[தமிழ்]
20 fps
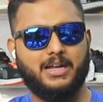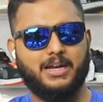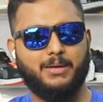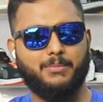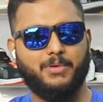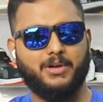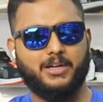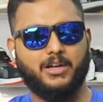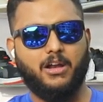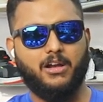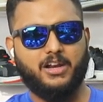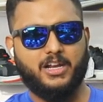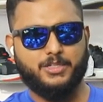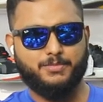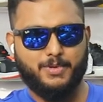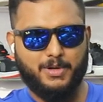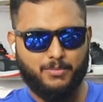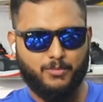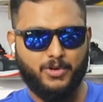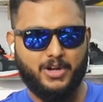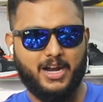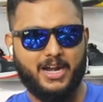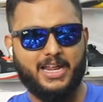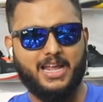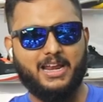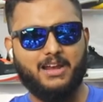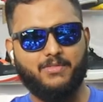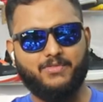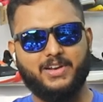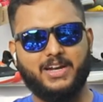நம்ம கால் ஹாஸ்பிட்டல்
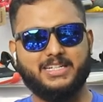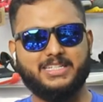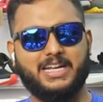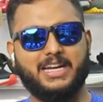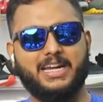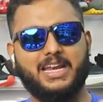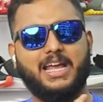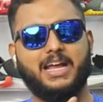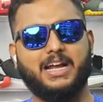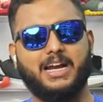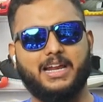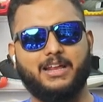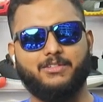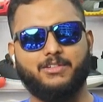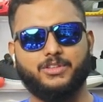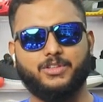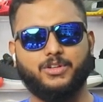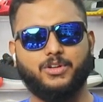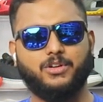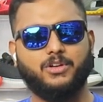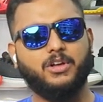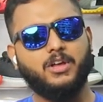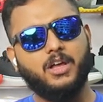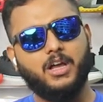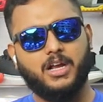முன்னாடியே லெஃப்ட் ஹேண்ட் சைட்லேயே கடை வந்துடும்